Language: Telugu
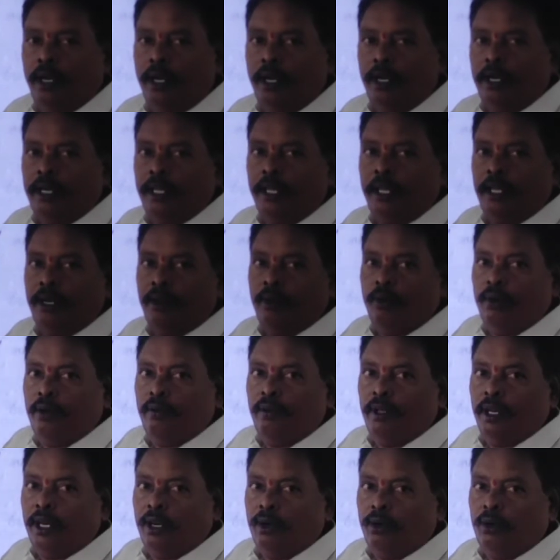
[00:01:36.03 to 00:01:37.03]
అంటే రెండు
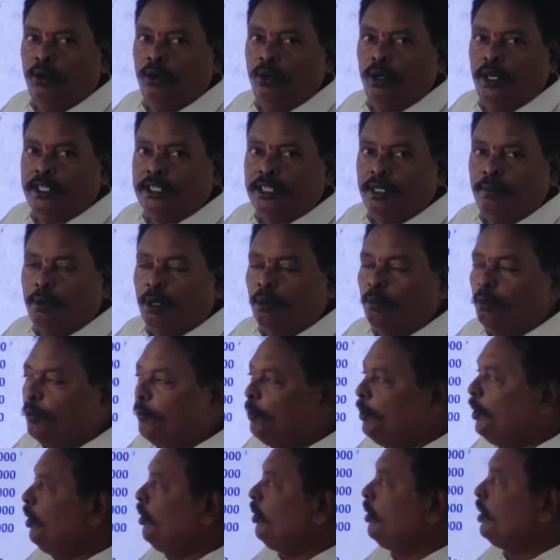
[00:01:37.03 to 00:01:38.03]
వేల రెండు డిసెంబర్
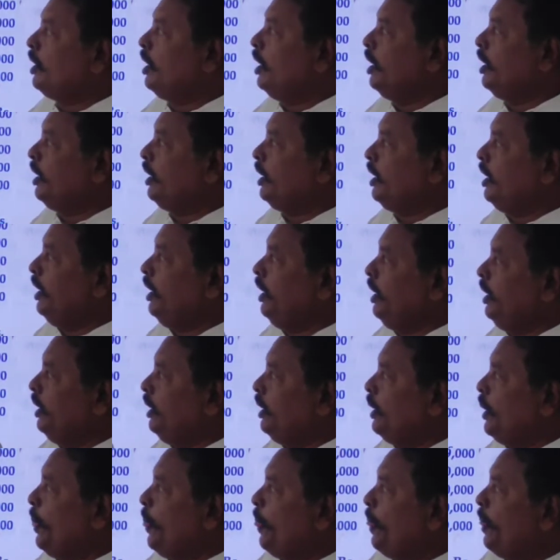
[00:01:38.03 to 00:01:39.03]
ముప్పై ఒకటి నాటికి
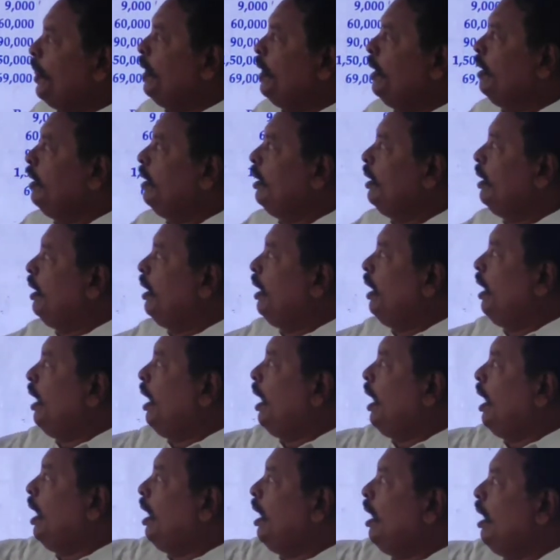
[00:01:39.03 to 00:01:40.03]

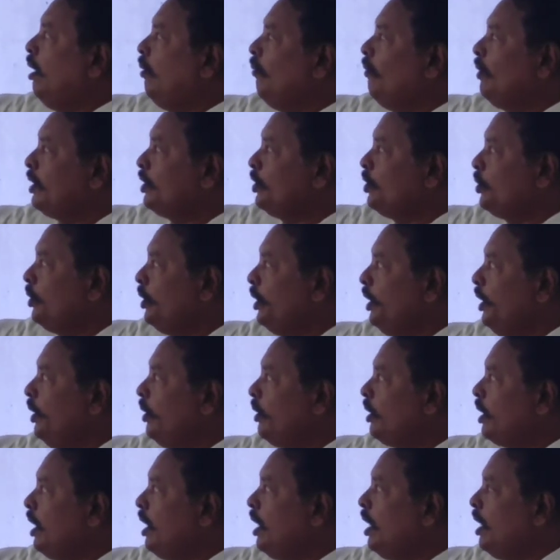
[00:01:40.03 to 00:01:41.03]
ఆ వర్తకుని
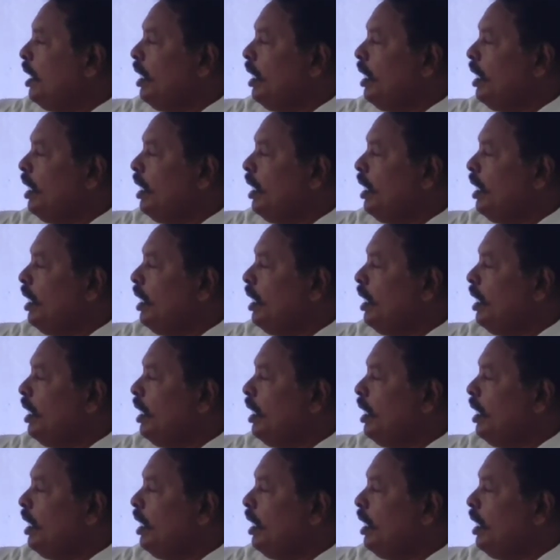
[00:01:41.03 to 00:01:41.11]
యొక్క